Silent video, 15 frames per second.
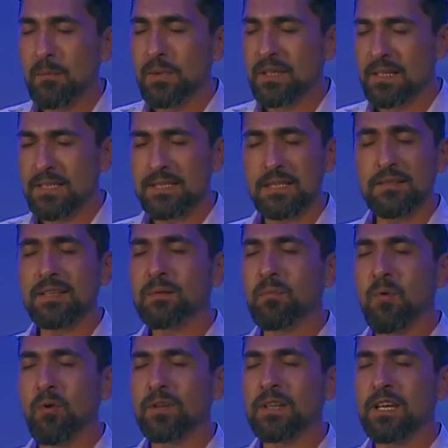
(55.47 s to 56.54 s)
Благословен
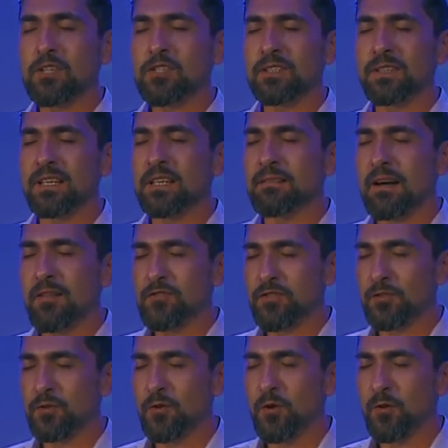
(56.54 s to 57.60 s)
Бог наш,
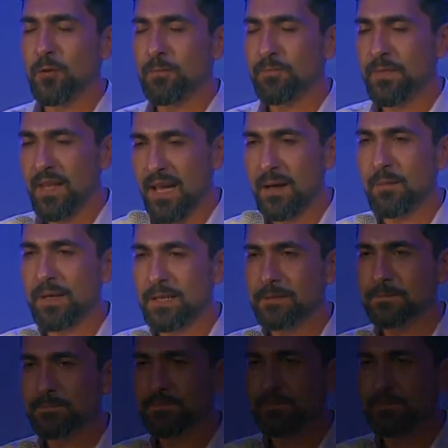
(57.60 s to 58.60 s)
даровавший Тору. Аминь.